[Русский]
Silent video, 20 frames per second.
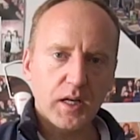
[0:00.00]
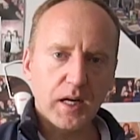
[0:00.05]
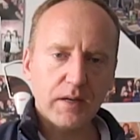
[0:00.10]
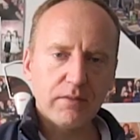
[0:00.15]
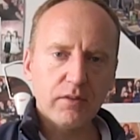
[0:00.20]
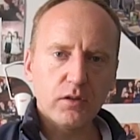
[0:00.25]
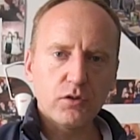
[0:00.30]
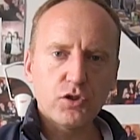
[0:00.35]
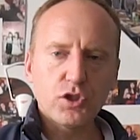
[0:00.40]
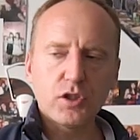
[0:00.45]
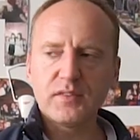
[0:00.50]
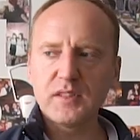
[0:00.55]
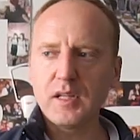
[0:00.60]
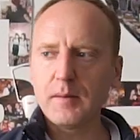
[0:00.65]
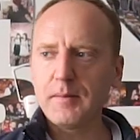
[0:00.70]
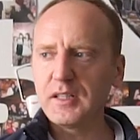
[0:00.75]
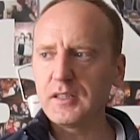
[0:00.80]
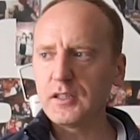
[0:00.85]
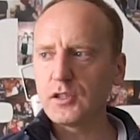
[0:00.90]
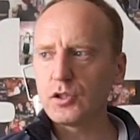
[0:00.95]
как выключить
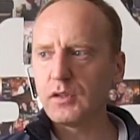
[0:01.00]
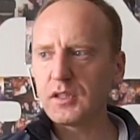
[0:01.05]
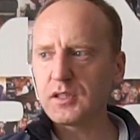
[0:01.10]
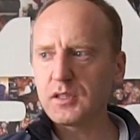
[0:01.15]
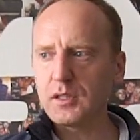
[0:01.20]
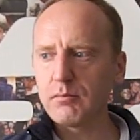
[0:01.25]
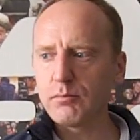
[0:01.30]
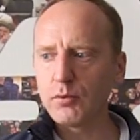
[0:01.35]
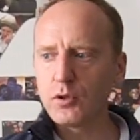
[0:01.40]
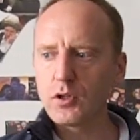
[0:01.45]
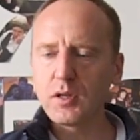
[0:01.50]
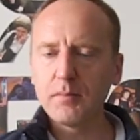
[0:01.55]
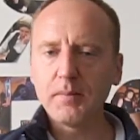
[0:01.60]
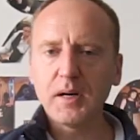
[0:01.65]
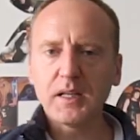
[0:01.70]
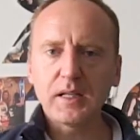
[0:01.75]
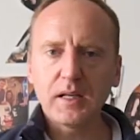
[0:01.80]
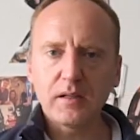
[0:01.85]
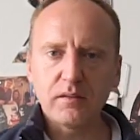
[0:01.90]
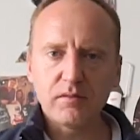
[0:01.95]
автомат, если у вас там пол
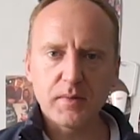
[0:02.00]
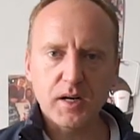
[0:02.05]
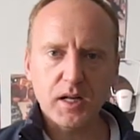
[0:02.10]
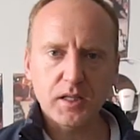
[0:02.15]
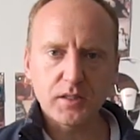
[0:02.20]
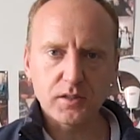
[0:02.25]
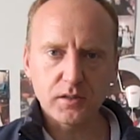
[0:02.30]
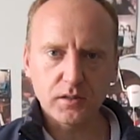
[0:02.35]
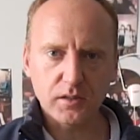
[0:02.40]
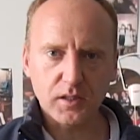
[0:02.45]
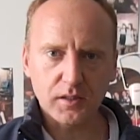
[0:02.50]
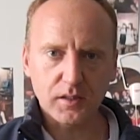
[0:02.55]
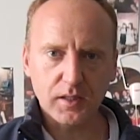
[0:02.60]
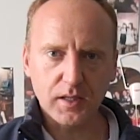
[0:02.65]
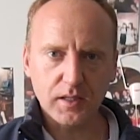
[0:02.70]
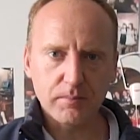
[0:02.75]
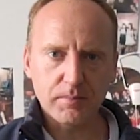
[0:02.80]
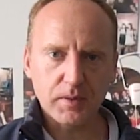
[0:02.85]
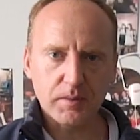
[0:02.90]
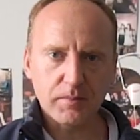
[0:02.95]
кабана в морозилке,
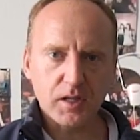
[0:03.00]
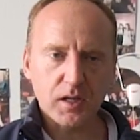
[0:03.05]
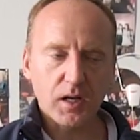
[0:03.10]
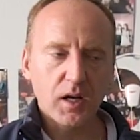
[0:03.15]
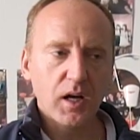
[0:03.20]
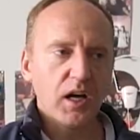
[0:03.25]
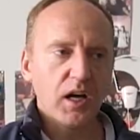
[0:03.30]
да, например,